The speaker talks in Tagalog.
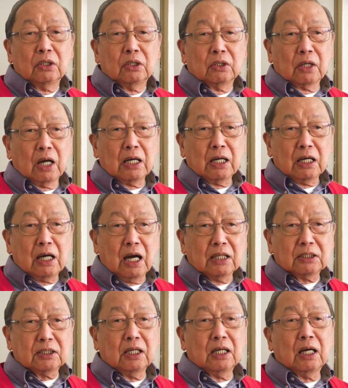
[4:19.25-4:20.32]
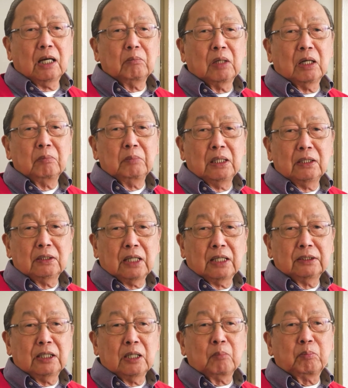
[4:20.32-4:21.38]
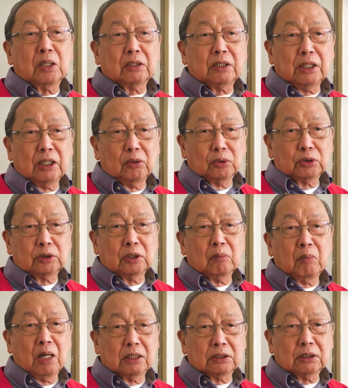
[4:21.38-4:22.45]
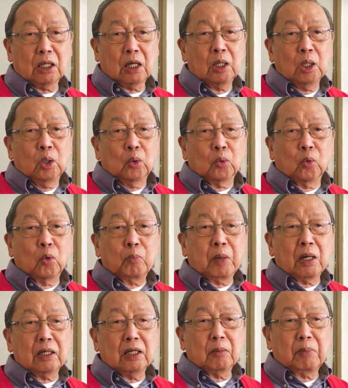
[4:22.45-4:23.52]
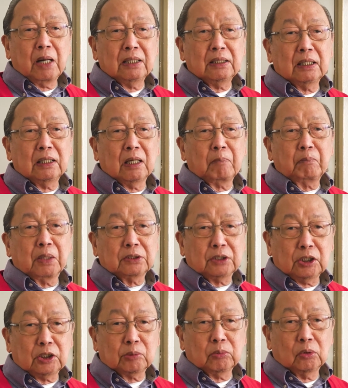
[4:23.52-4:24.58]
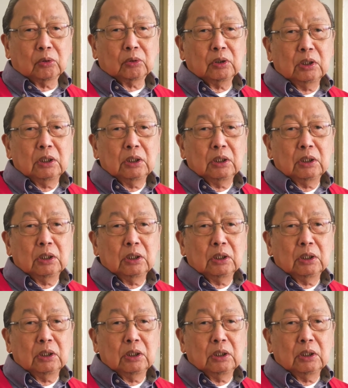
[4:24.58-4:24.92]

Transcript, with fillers: Raragasa ang mga militanteng pagkilos ng masa upang labanan ang pasismo,